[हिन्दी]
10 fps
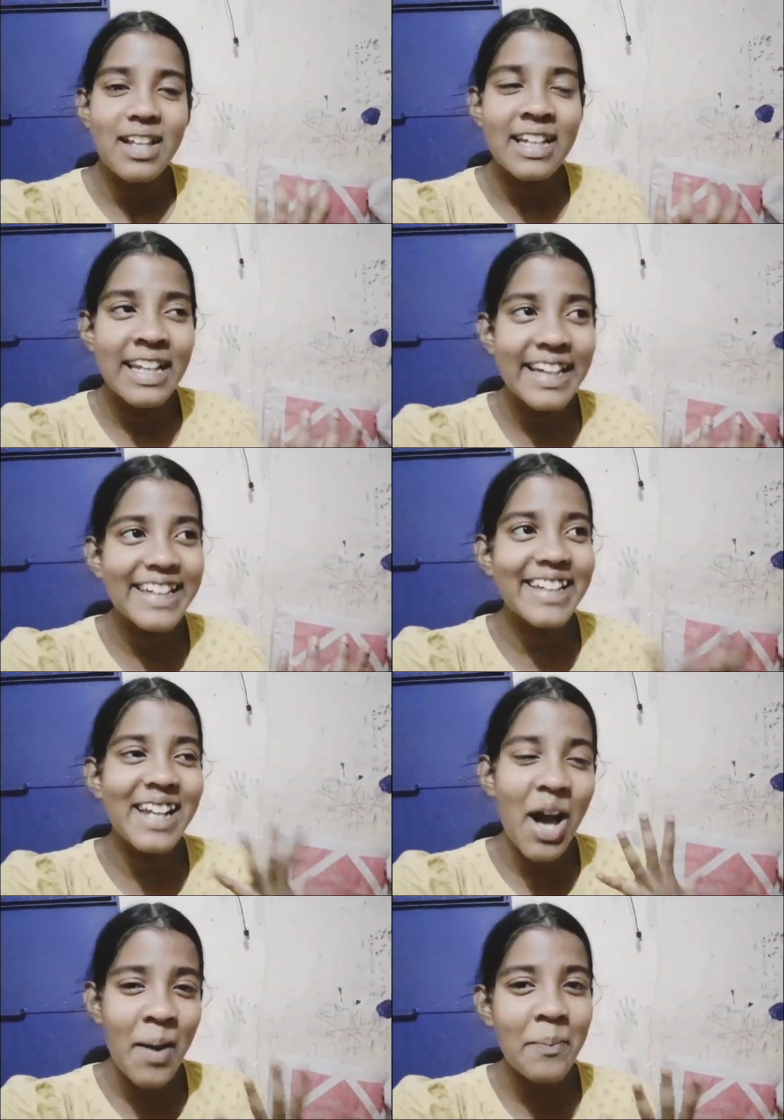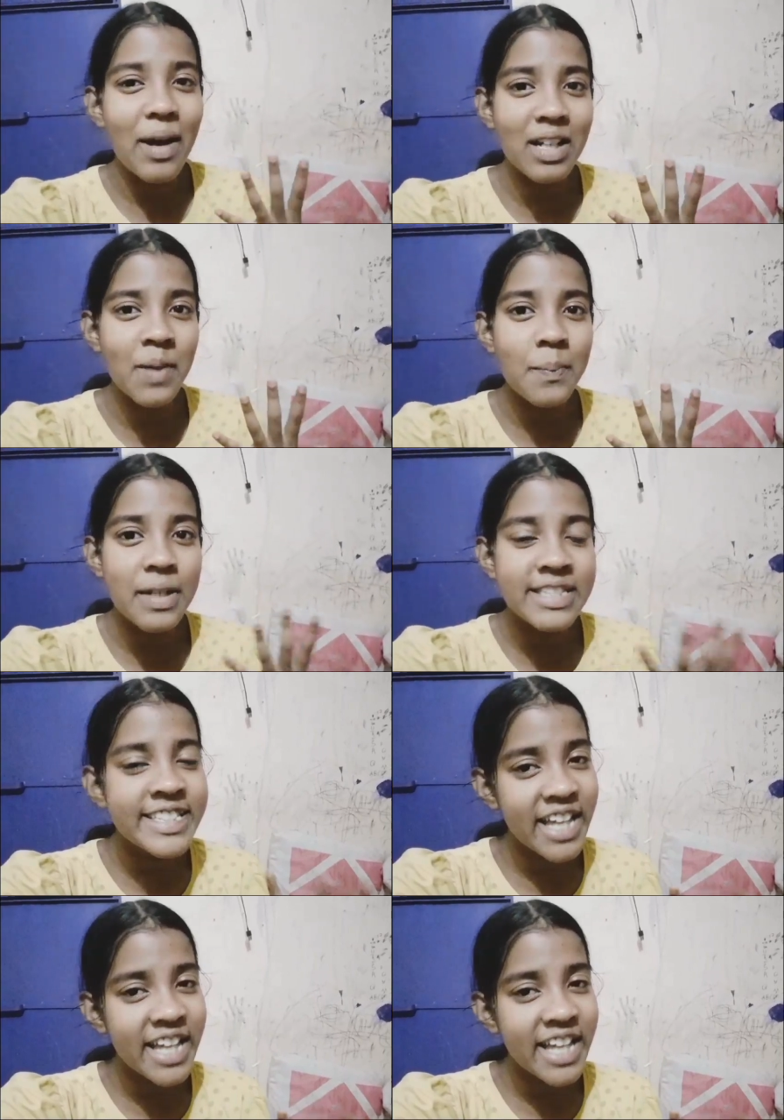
लेकिन हमारा मन